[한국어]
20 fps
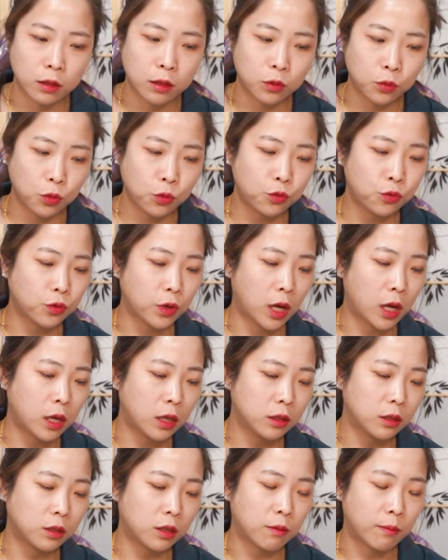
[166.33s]
그 소수가
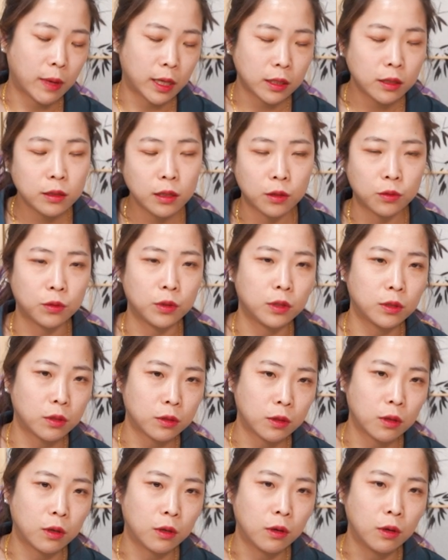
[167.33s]
들어맞을 때도
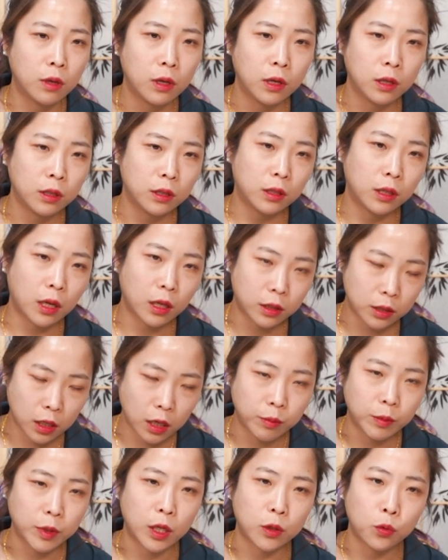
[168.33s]
있어서 이게
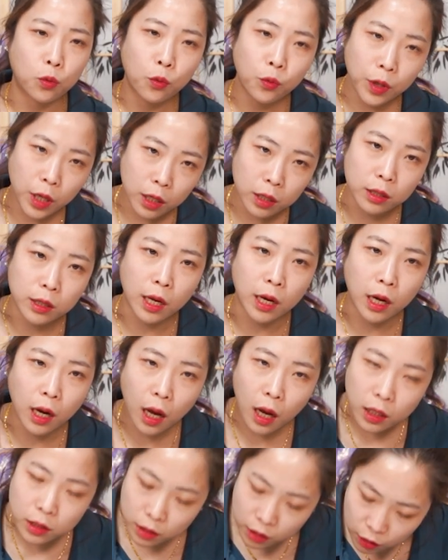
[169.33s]
참 이게 통계를 내라
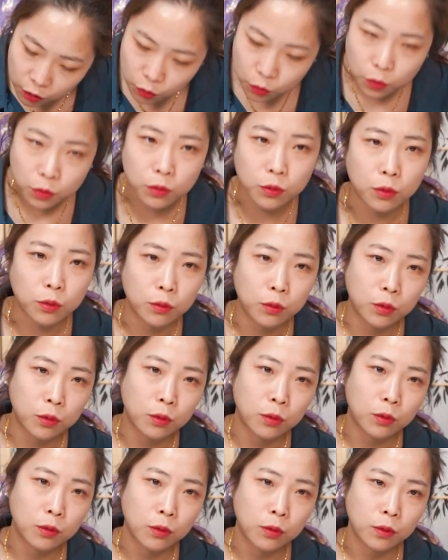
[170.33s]
하시기도 그렇고.
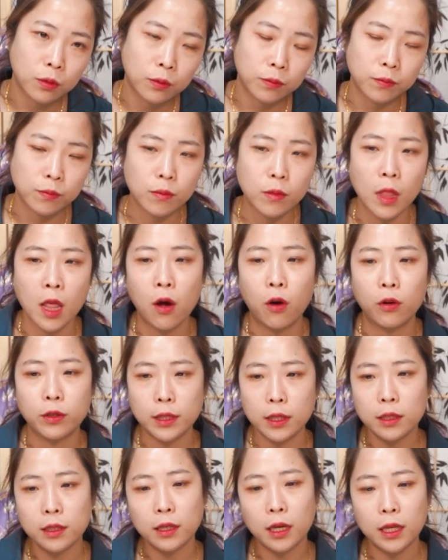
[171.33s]
음,
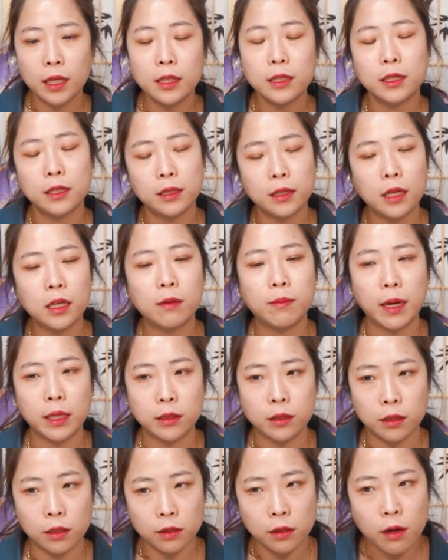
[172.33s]
어쨌든 간에 진단을
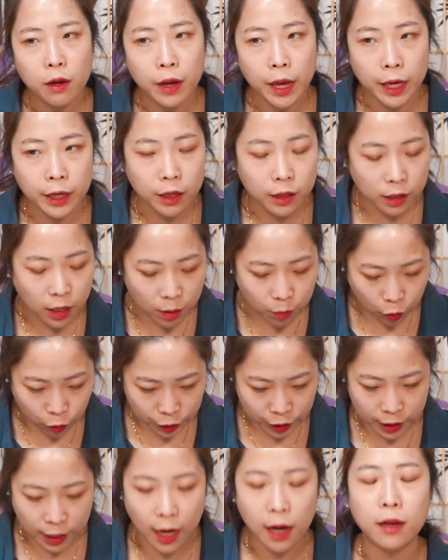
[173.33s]
받으셔서 해결을
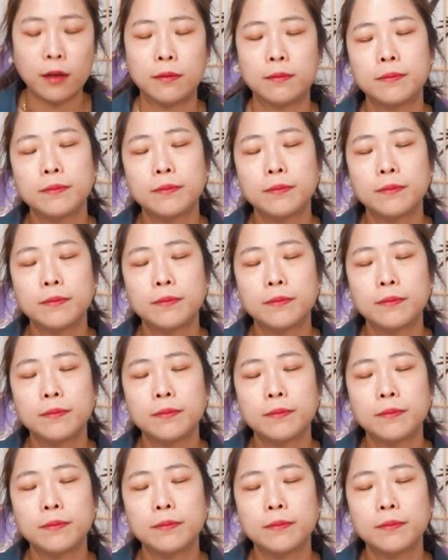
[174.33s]
해보시라.